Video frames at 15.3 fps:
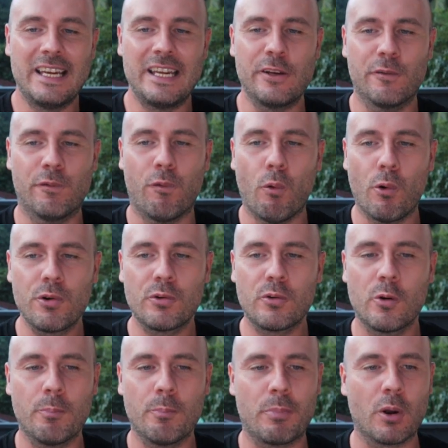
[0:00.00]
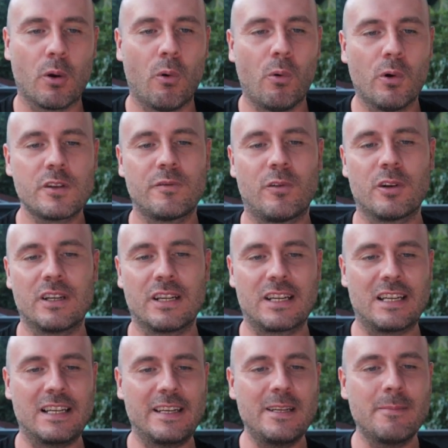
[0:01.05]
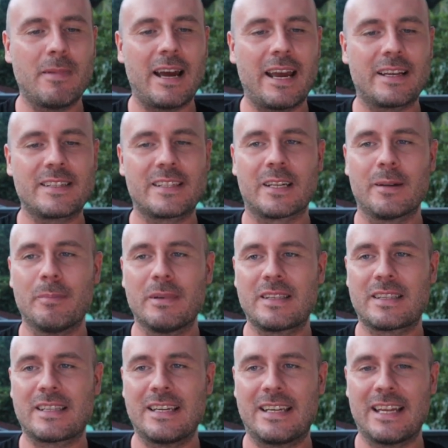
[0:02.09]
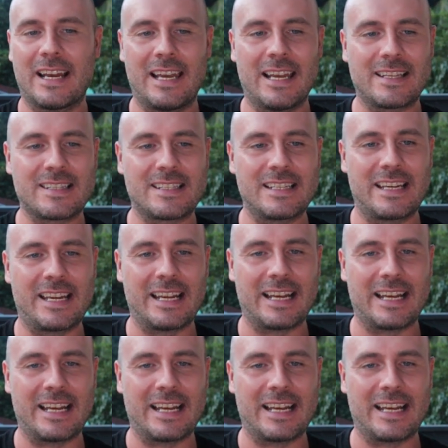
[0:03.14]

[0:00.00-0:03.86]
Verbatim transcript: in Wohnungen und Büros von den Klimaextremisten der letzten